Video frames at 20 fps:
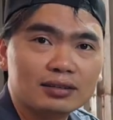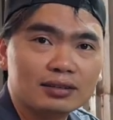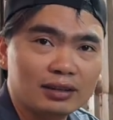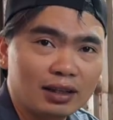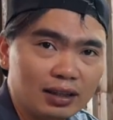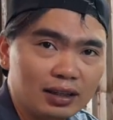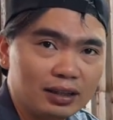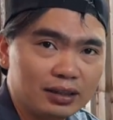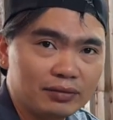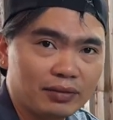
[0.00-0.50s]

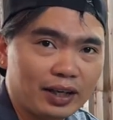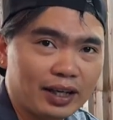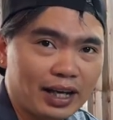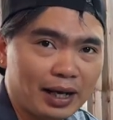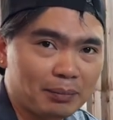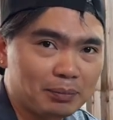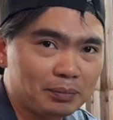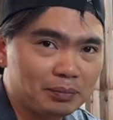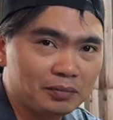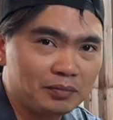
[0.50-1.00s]
tươi và
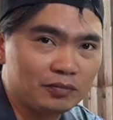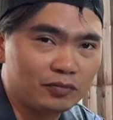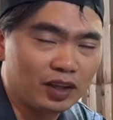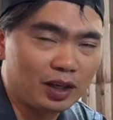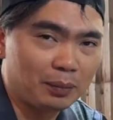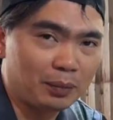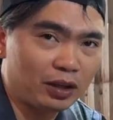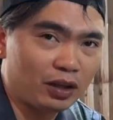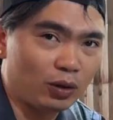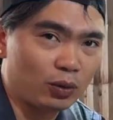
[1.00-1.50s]
đẹp
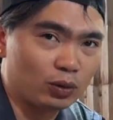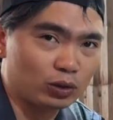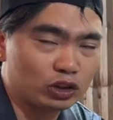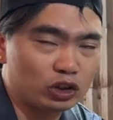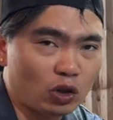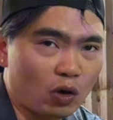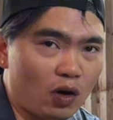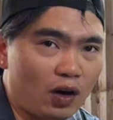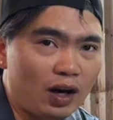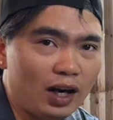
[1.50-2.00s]
và bắt đầu
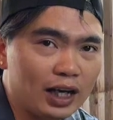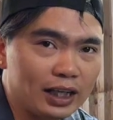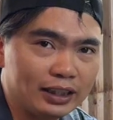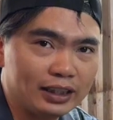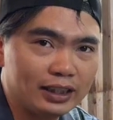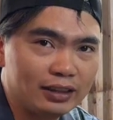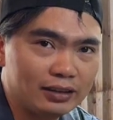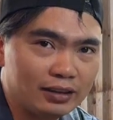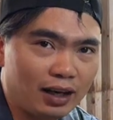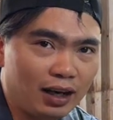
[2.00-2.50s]
nó rõ hình
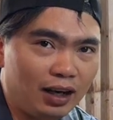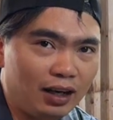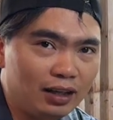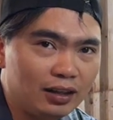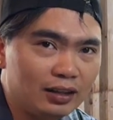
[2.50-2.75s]
lên nữa